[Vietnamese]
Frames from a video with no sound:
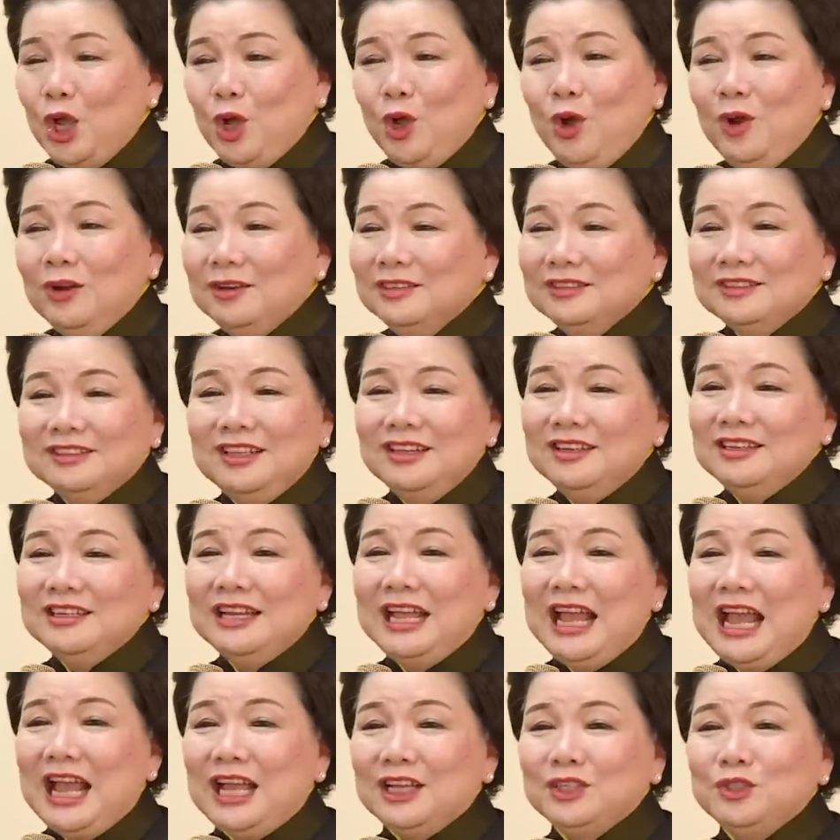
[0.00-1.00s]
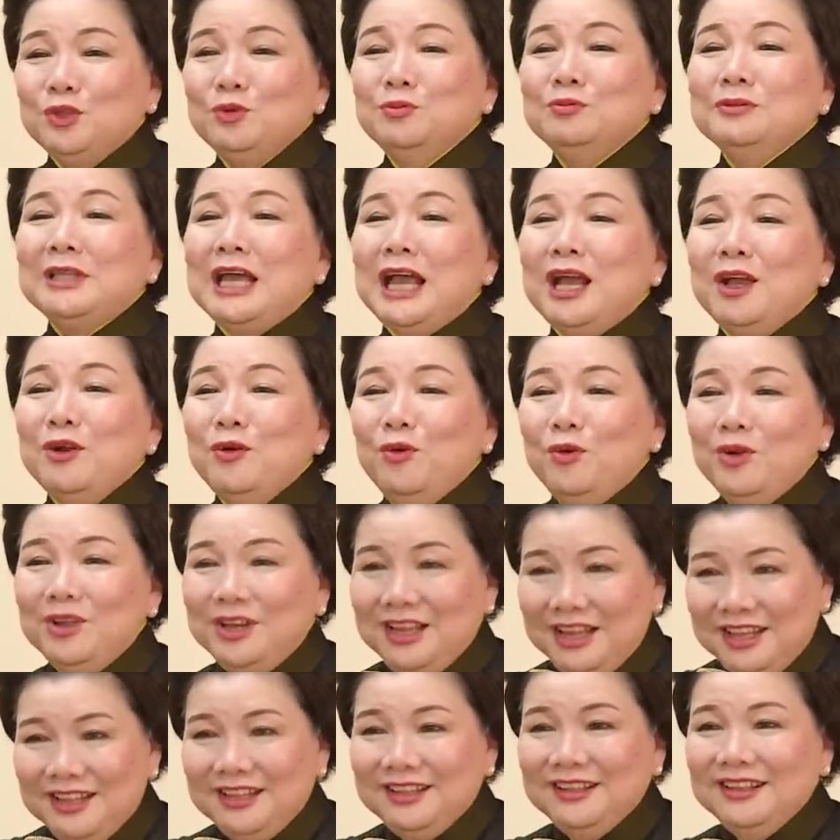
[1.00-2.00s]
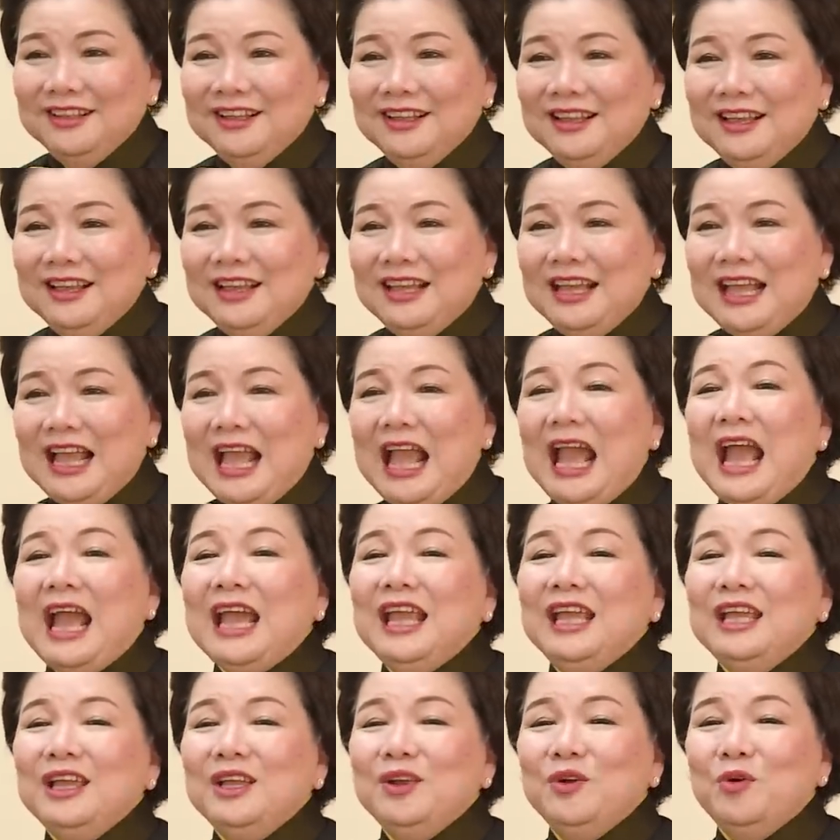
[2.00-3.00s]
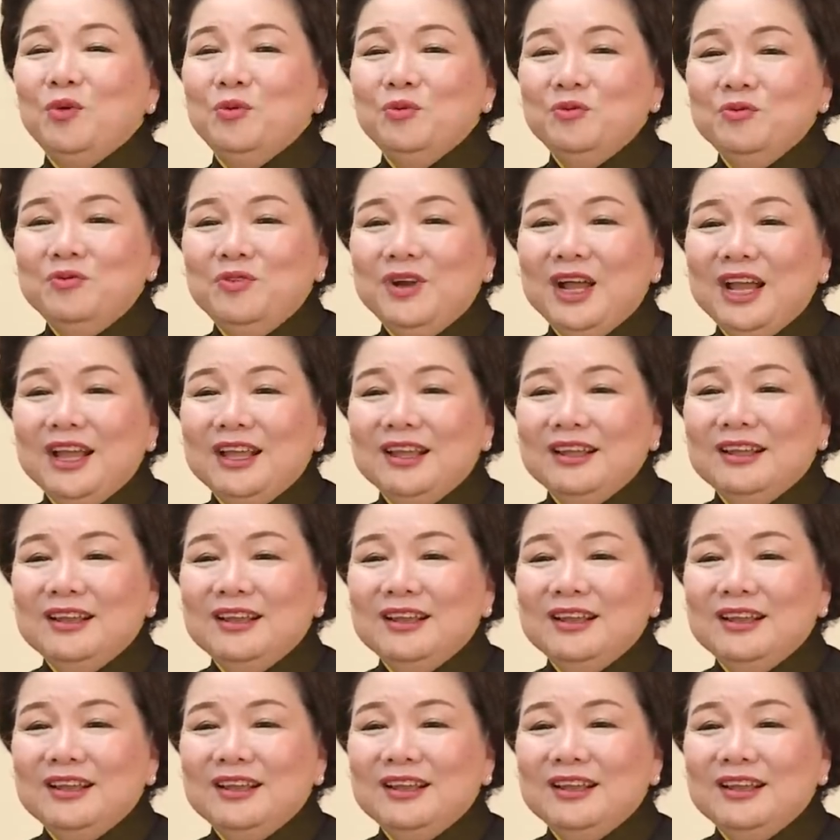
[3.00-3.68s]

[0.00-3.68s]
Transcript: Còn tất cả chúng ta ngồi đây, ai cũng phải